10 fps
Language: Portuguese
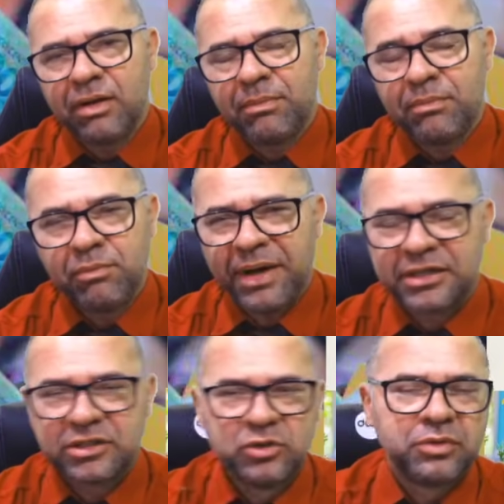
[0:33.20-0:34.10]
um
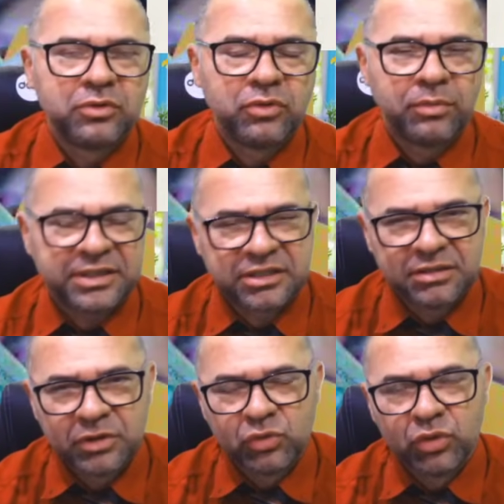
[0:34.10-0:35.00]
partindo para
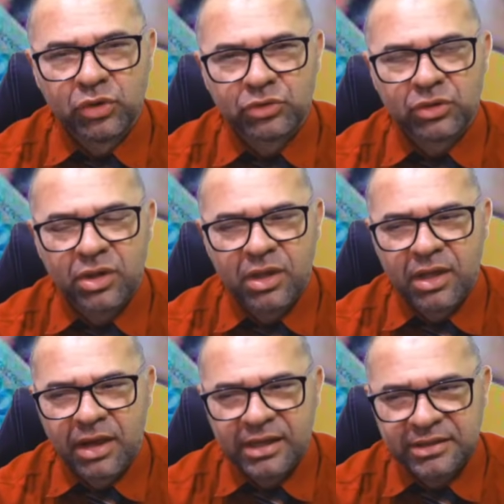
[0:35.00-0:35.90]
cima do outro.
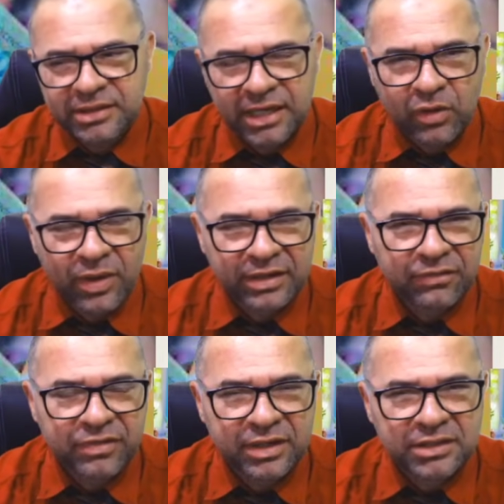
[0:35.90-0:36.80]
Nessa
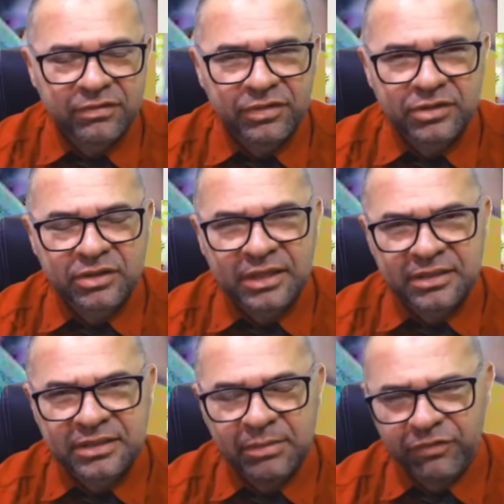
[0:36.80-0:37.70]
quarta-feira, dia 20 de
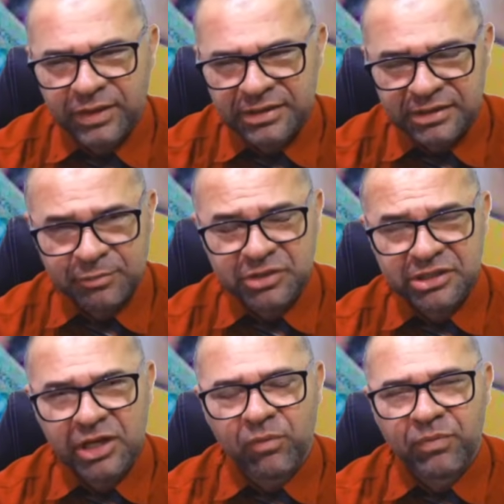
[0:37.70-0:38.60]
dezembro, foi uma
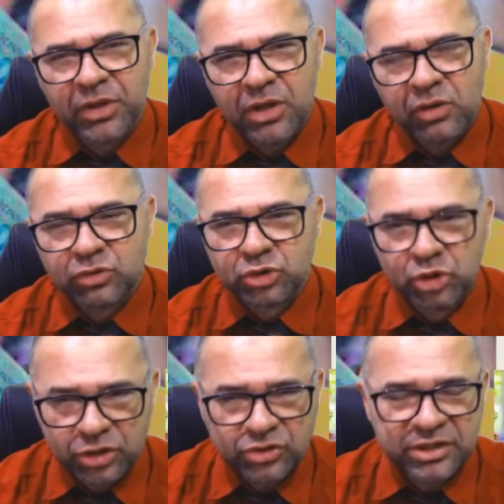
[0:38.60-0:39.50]
decepção. Os
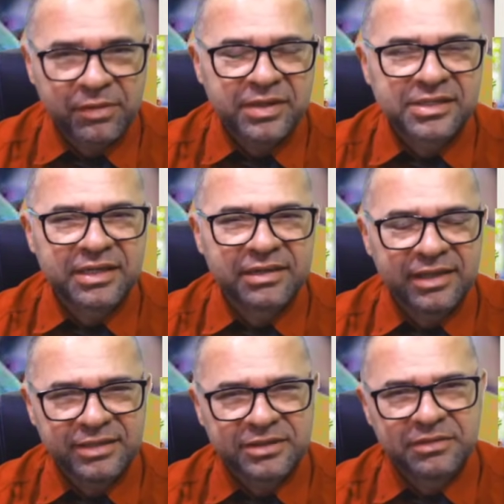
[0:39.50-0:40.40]
nossos
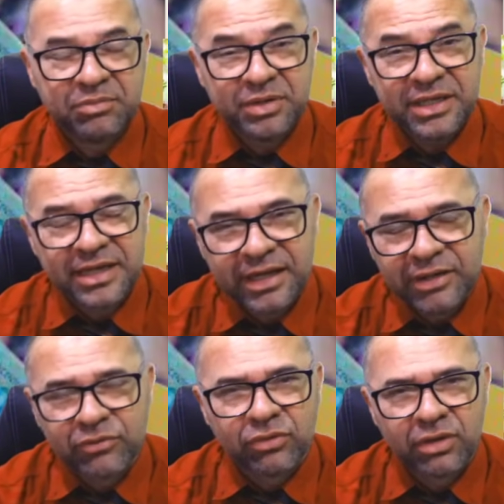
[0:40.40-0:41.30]
representantes
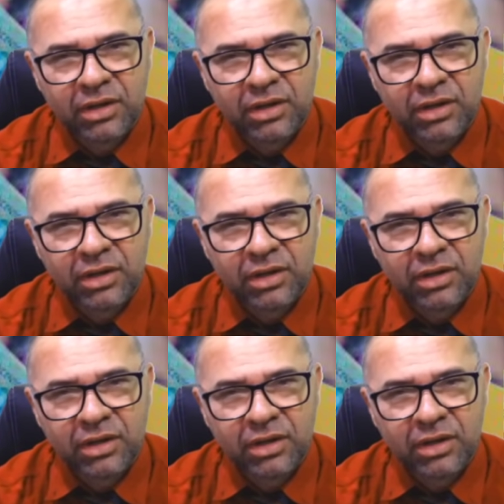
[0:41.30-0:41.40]
brigando.